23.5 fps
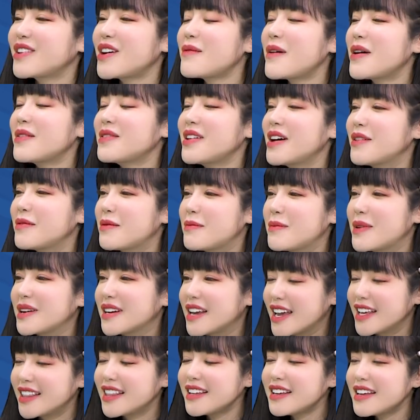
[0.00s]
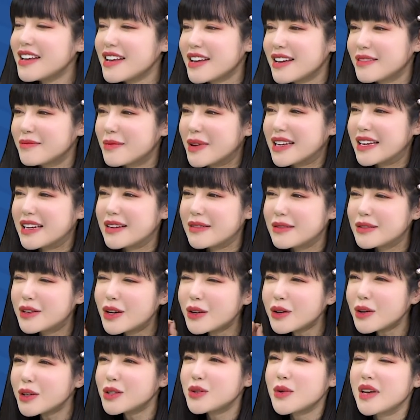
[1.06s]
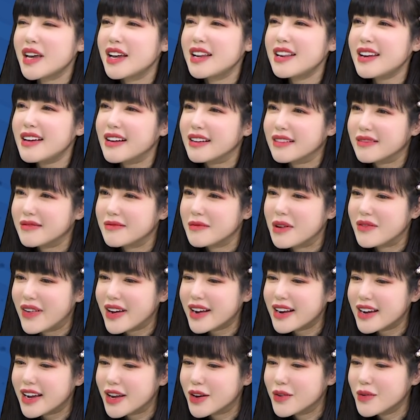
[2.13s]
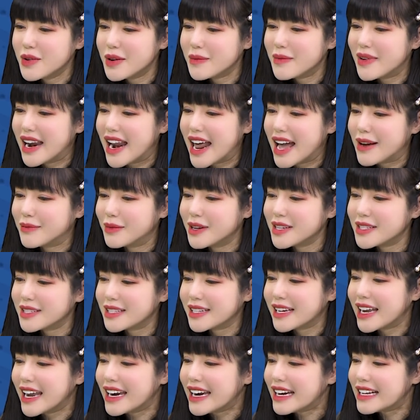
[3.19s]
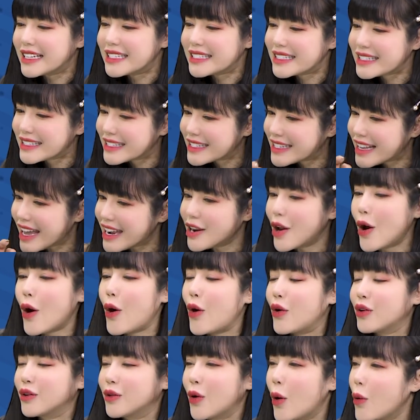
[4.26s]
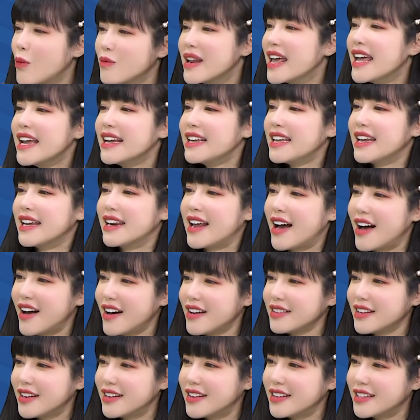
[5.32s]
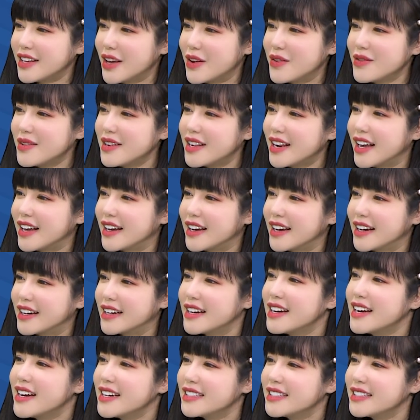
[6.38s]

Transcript: có bao giờ mà mình nghĩ tới mình có có suy nghĩ là mình phải kiểu như mình làm cái scan, scandal khùng điên gì đó cho nó kiểu như là